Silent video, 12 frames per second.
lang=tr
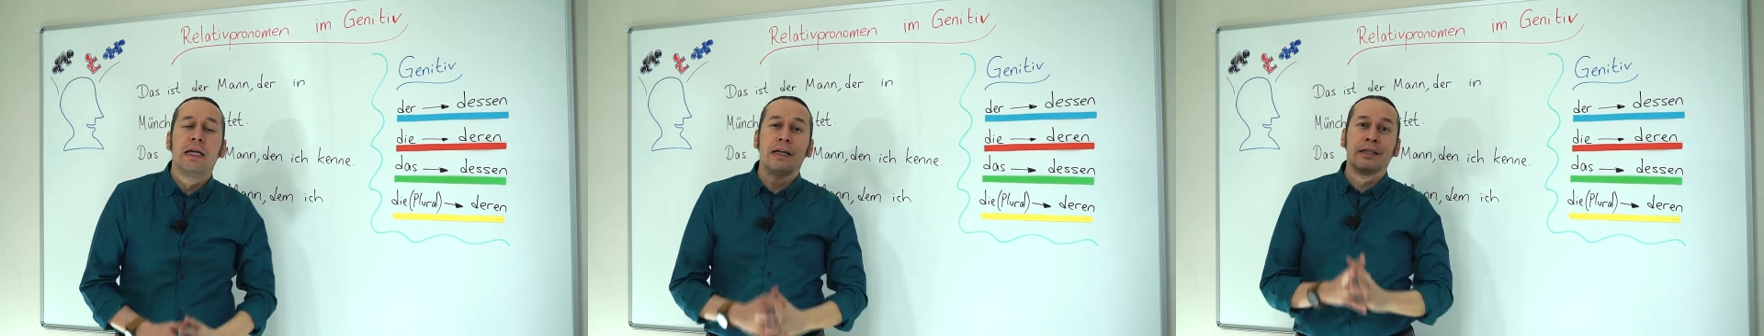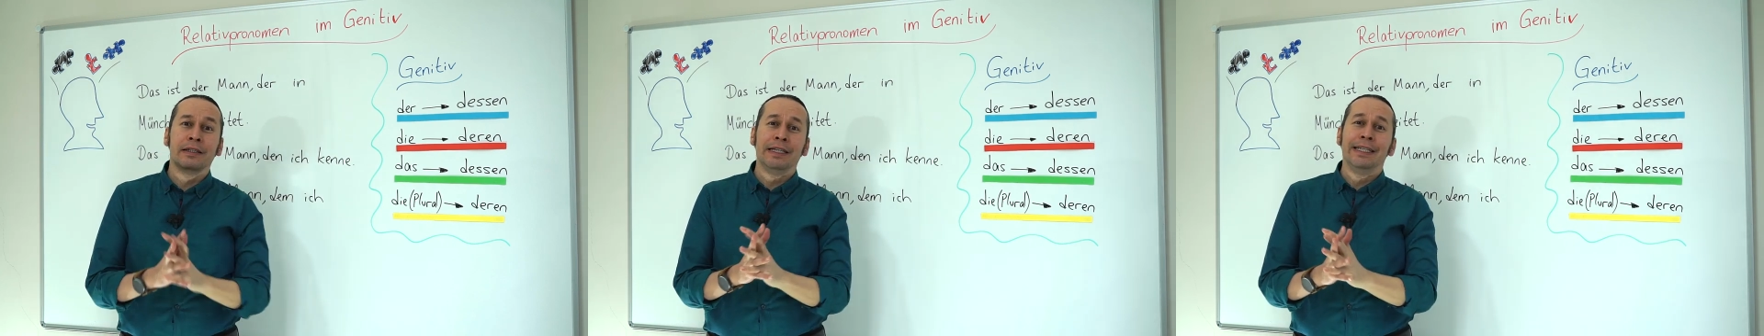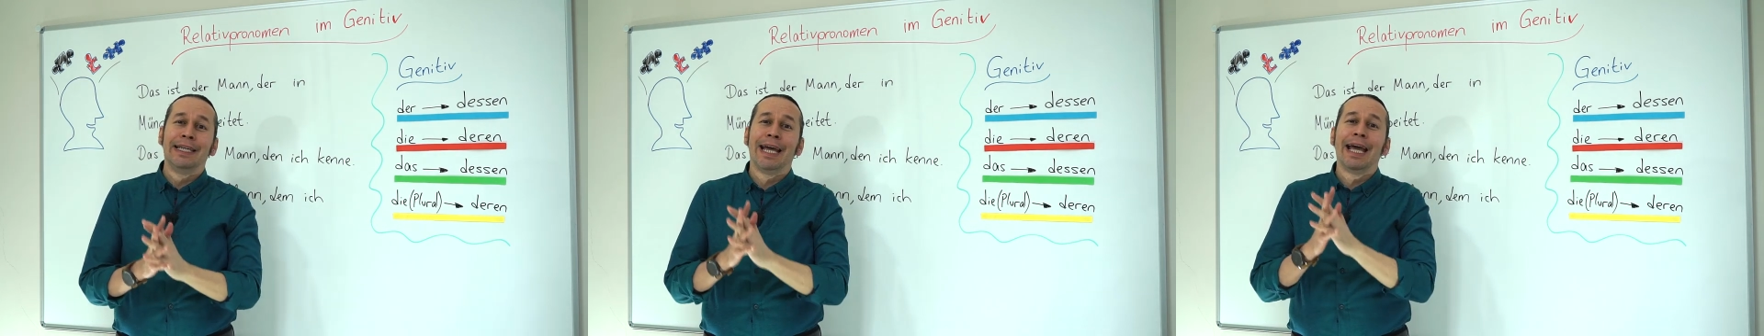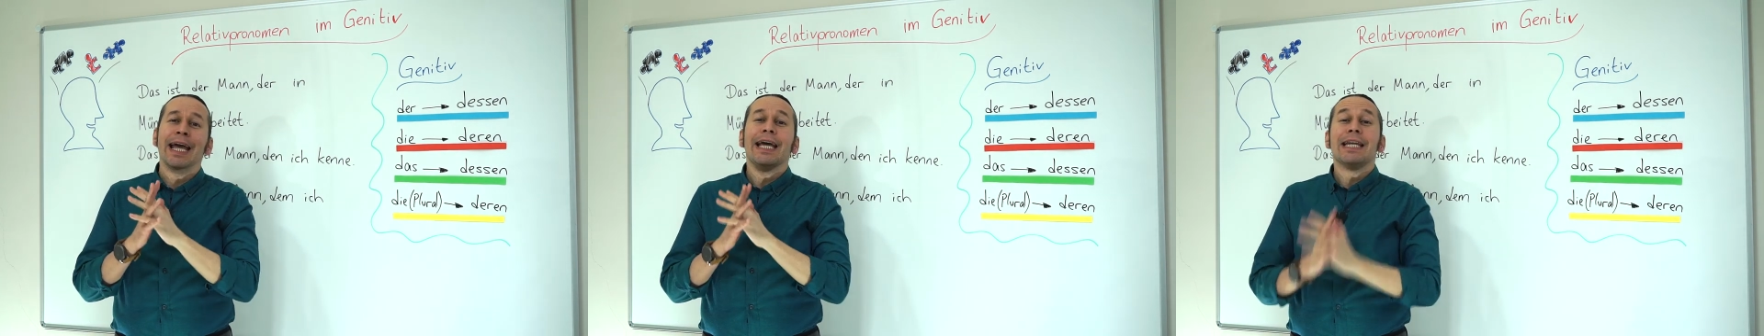
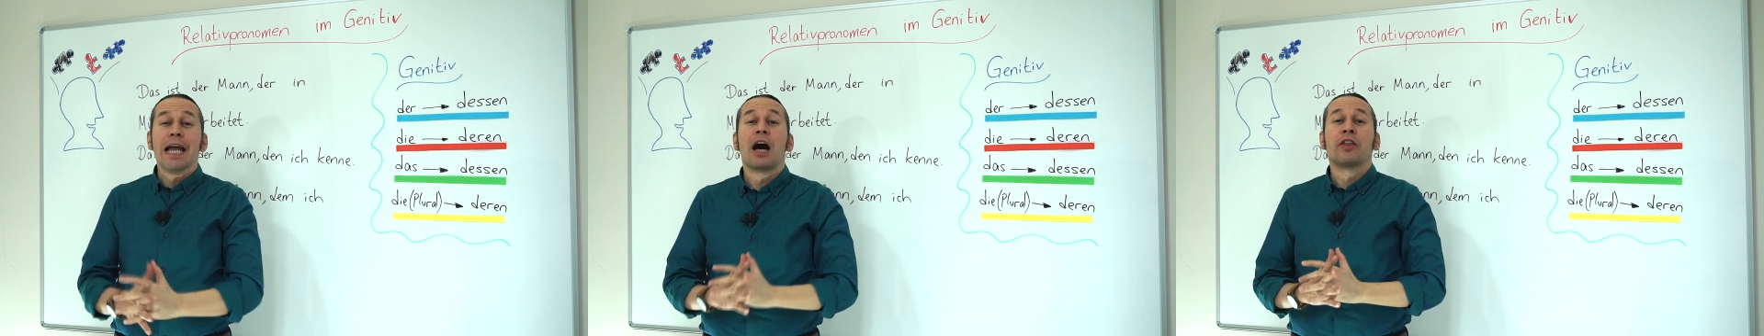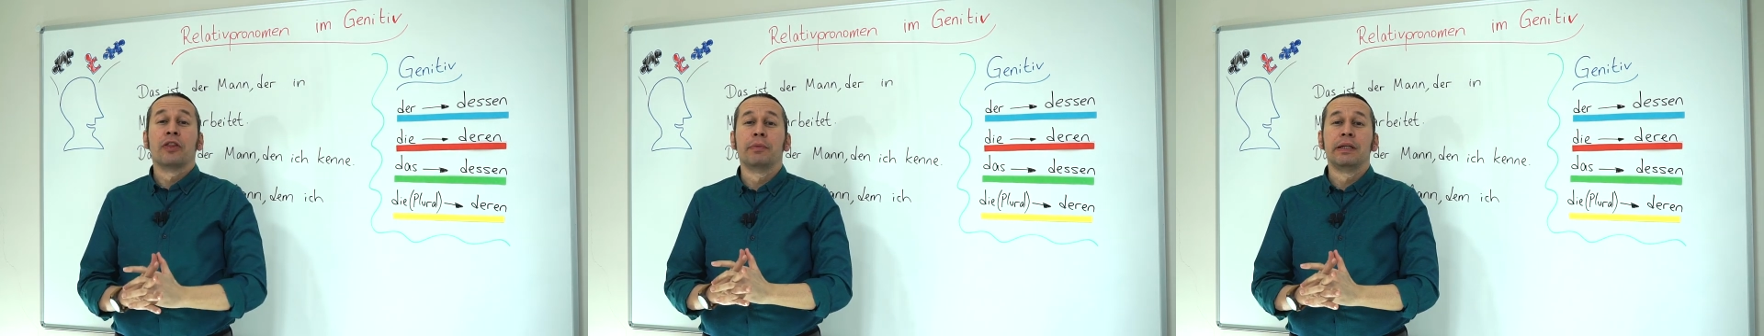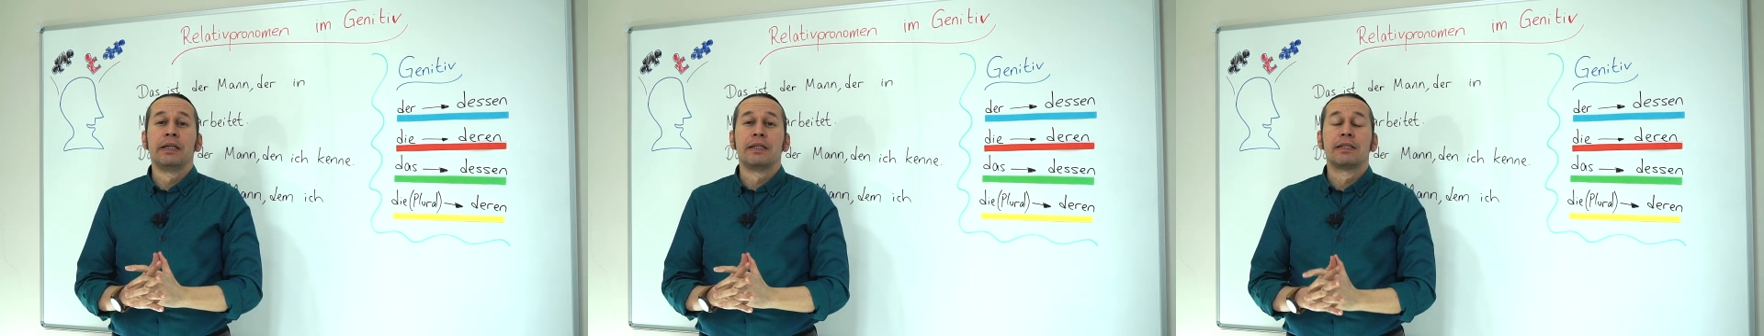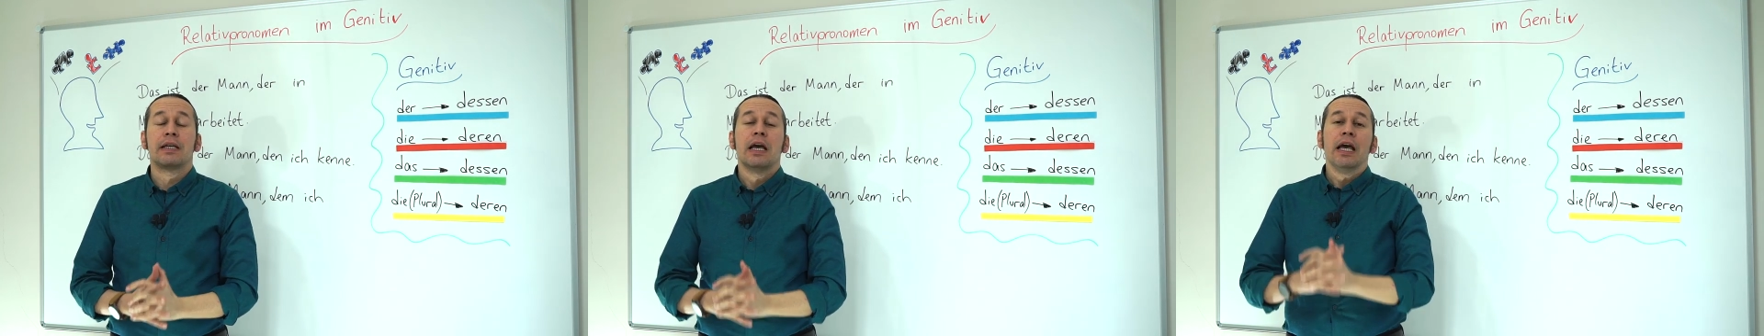dendiğinde ne
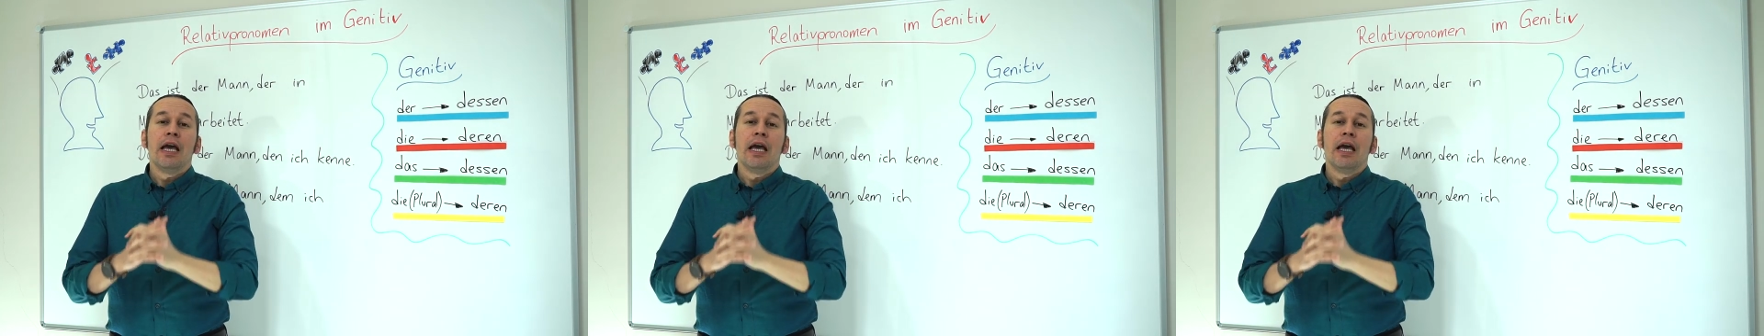anlamalıyız?